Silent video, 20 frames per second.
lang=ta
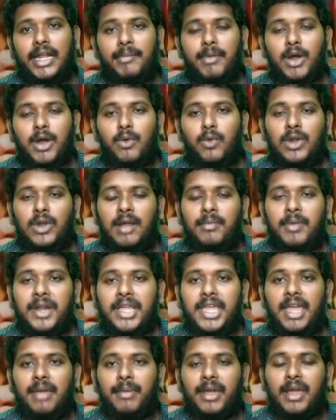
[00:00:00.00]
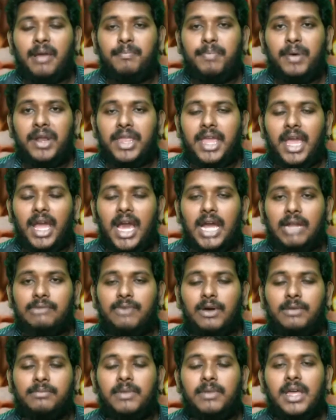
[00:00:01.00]
நமக்கு உள்ளபடியே மிகப்பெரிய
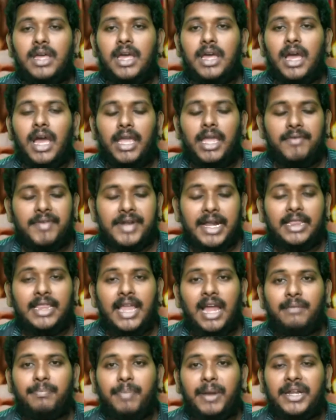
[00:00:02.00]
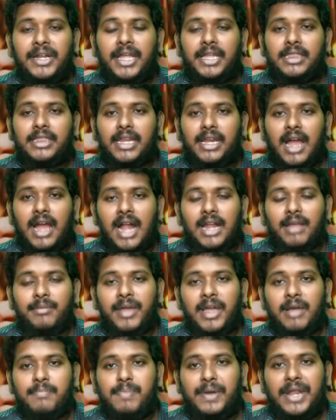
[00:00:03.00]
கர்ப்பம் இவர்கள் தான் பெண்ணியத்திற்கான
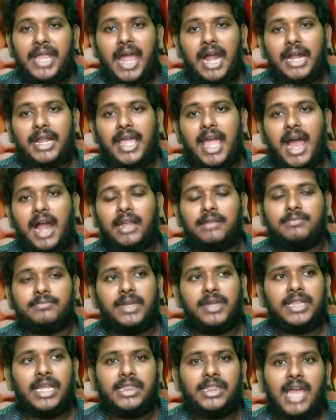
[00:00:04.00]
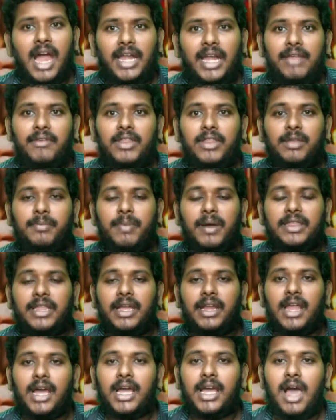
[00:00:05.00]
மிகப்பெரிய அடையாளம் இதை தாண்டி வந்து
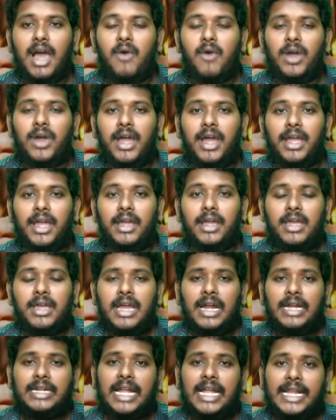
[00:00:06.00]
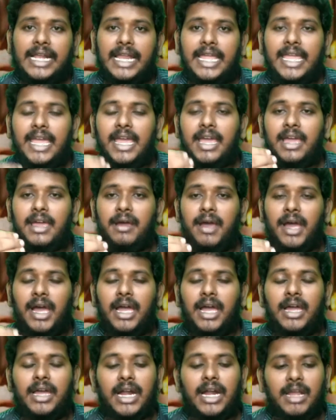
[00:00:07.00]
பாத்தீங்கன்னாக்கா அவங்க நிறைய
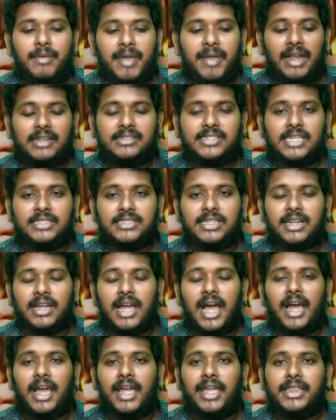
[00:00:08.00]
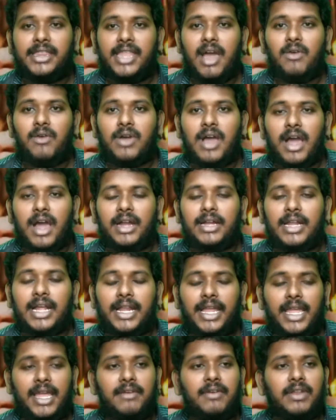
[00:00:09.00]
கடமைகள் செஞ்சிருக்காங்க இந்தியாவுக்காக
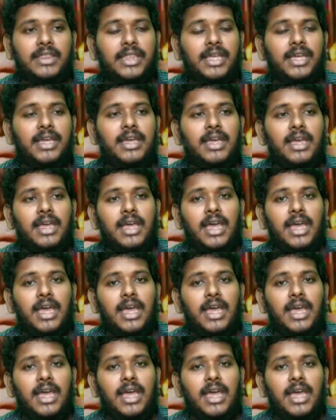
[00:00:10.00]
நிறைய வந்து